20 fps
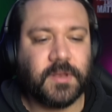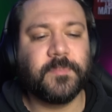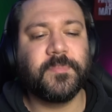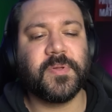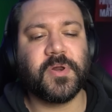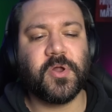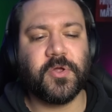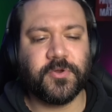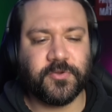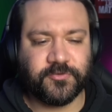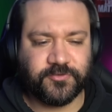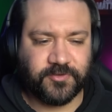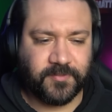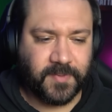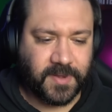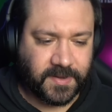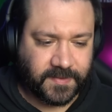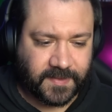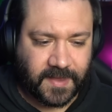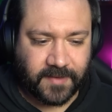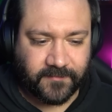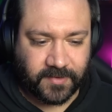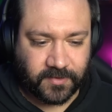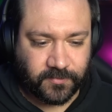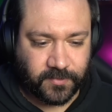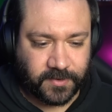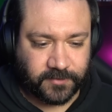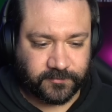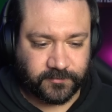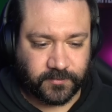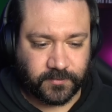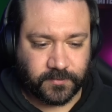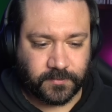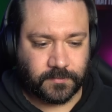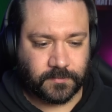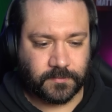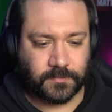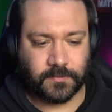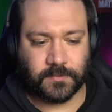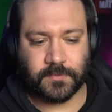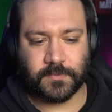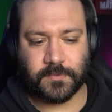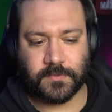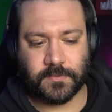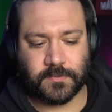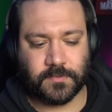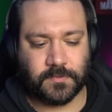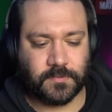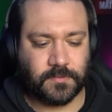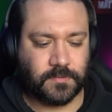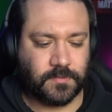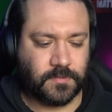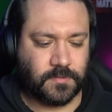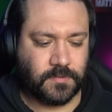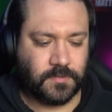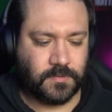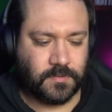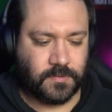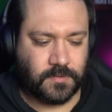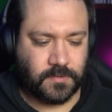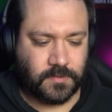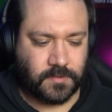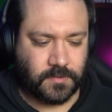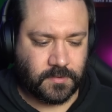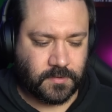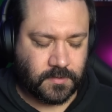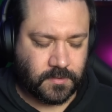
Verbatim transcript: Il bro non si meritava questo. Oh, that's very funny.